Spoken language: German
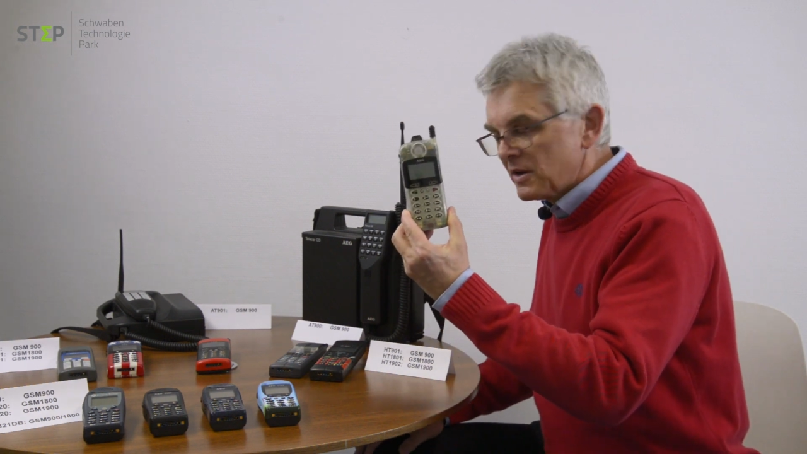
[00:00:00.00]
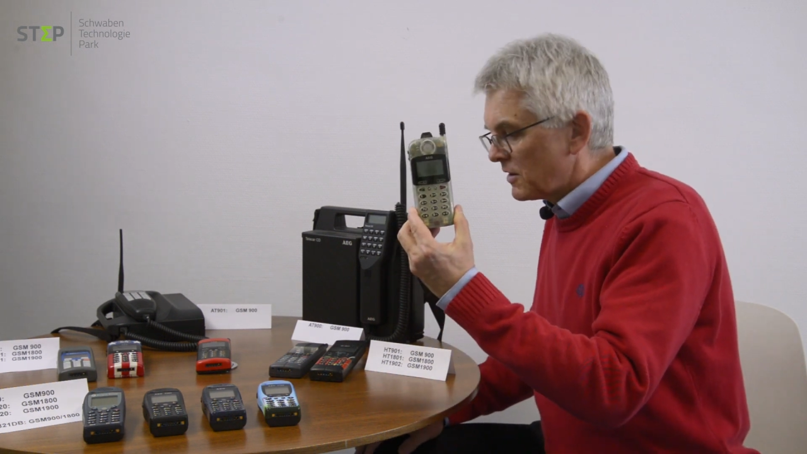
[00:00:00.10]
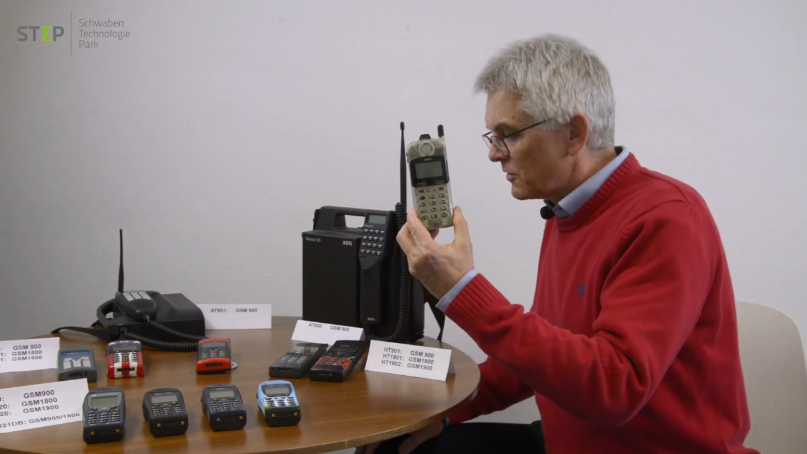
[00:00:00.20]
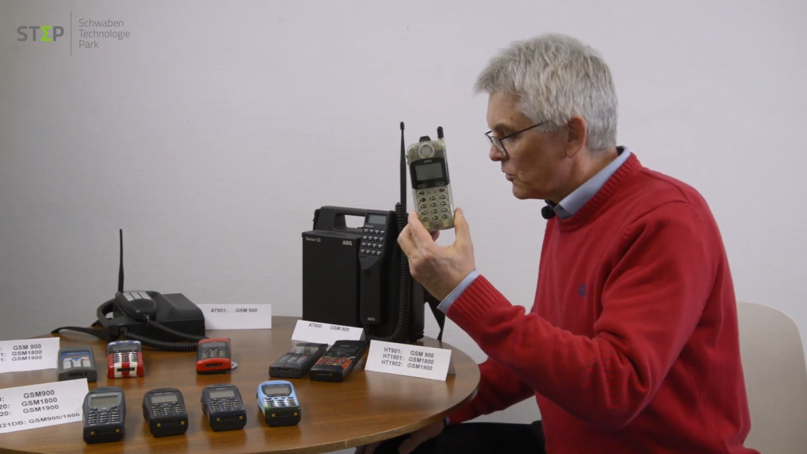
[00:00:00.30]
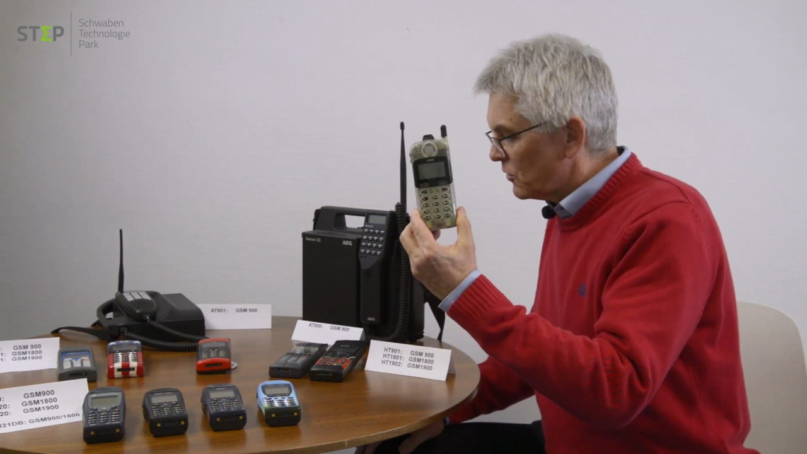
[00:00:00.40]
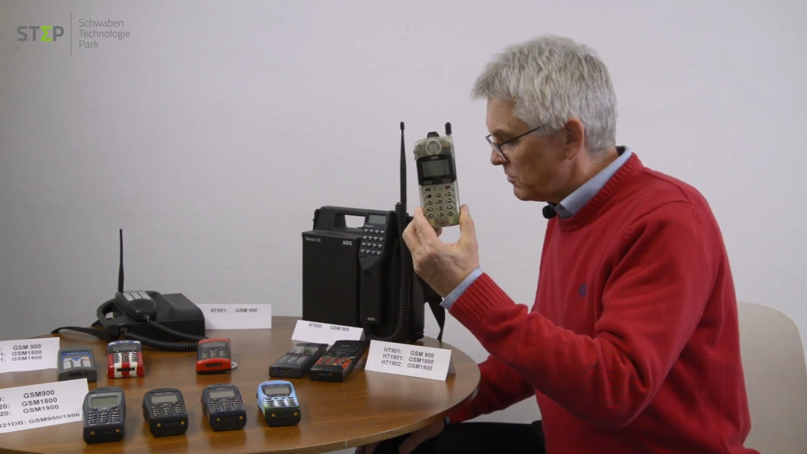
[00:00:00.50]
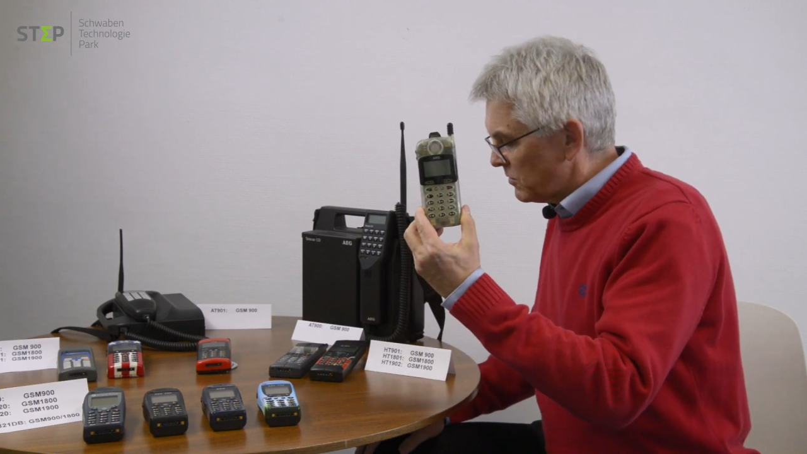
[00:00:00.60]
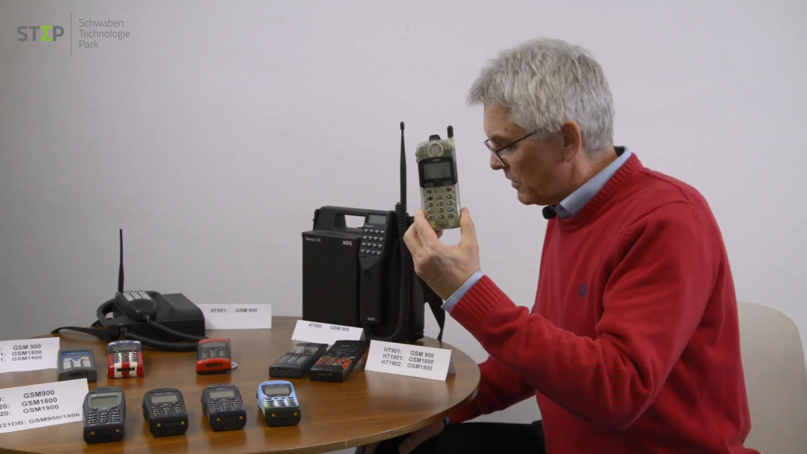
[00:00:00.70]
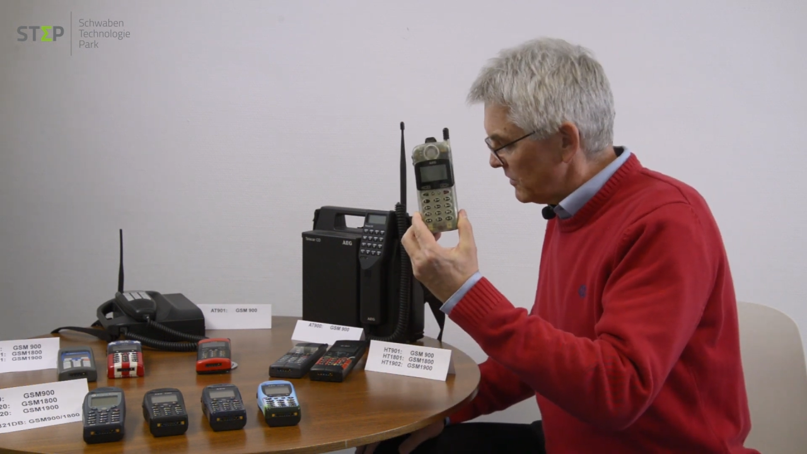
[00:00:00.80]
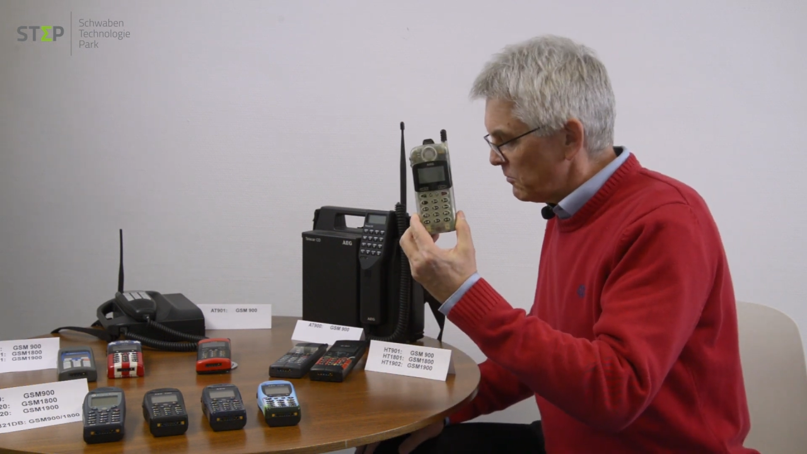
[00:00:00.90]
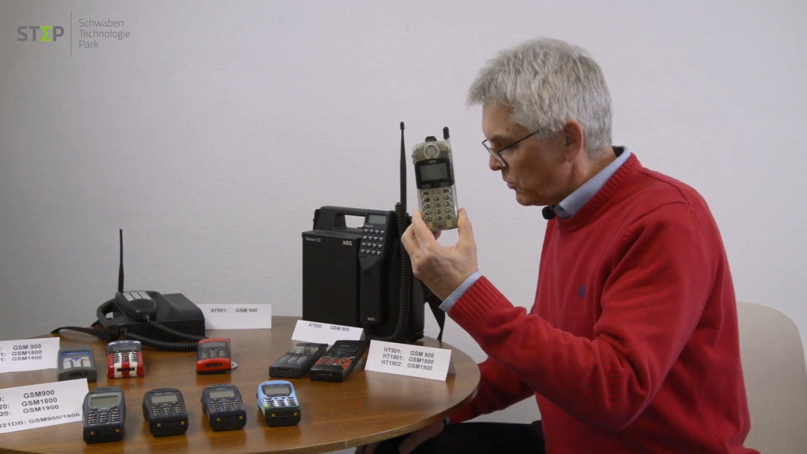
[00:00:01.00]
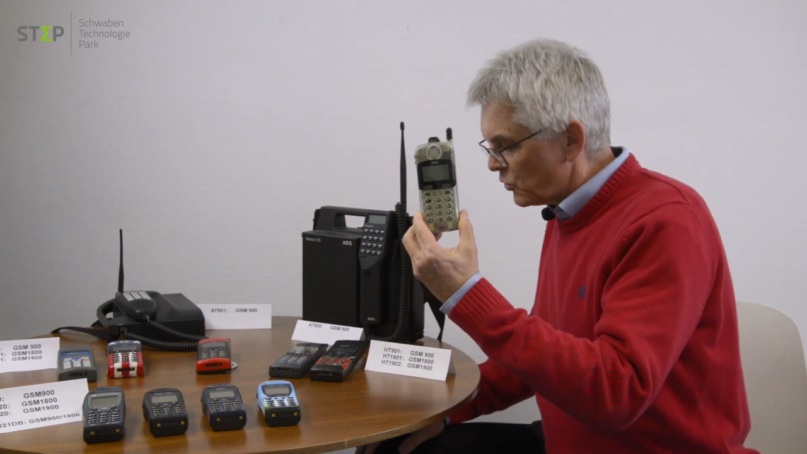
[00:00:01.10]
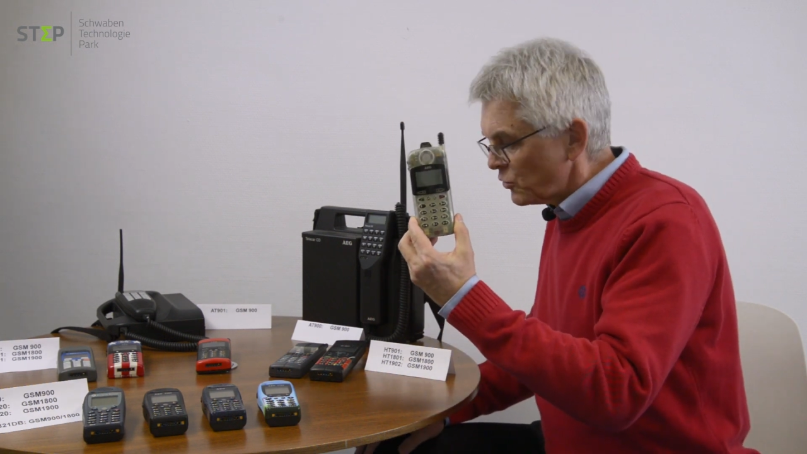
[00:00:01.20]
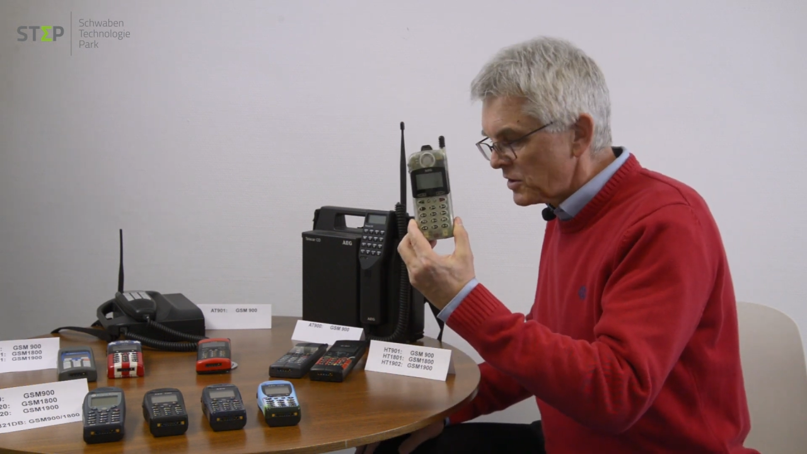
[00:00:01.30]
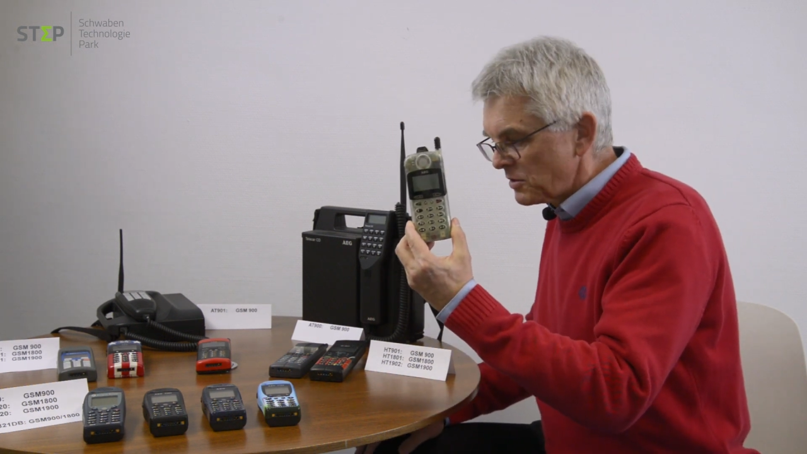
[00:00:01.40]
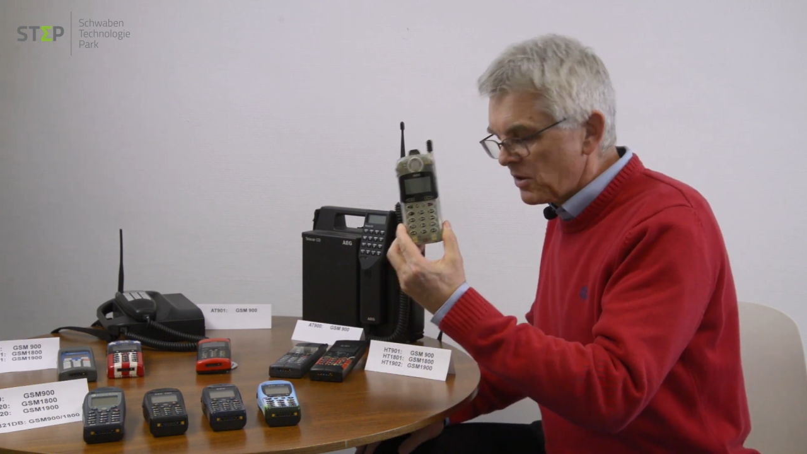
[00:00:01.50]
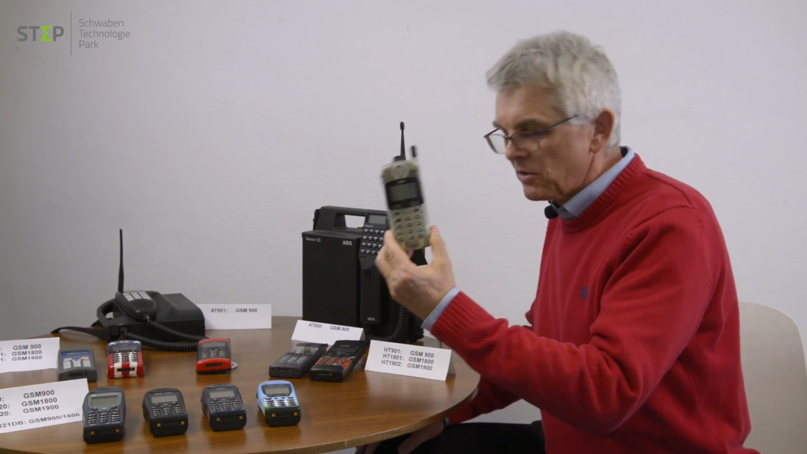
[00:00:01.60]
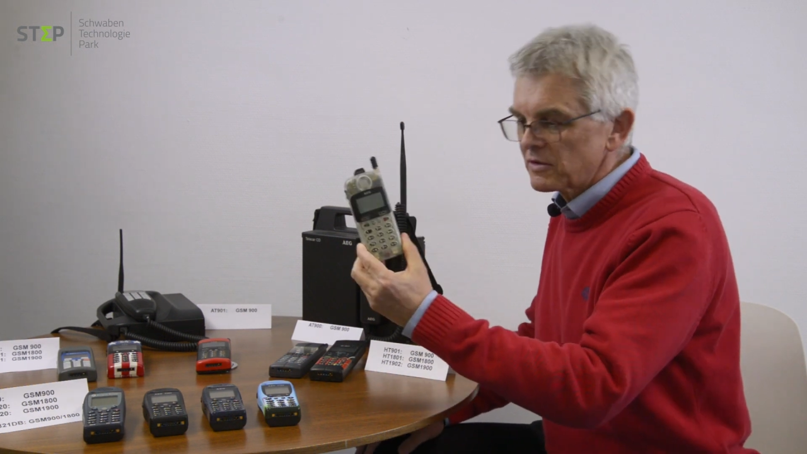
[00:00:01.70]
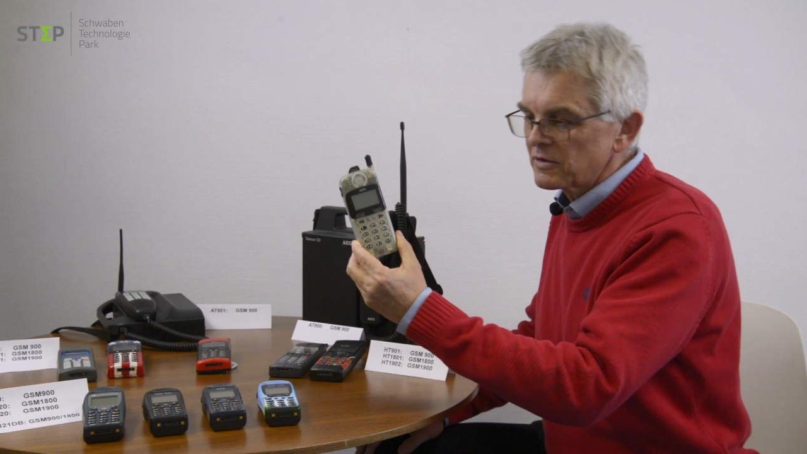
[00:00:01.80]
also auch haben Produkte gebaut.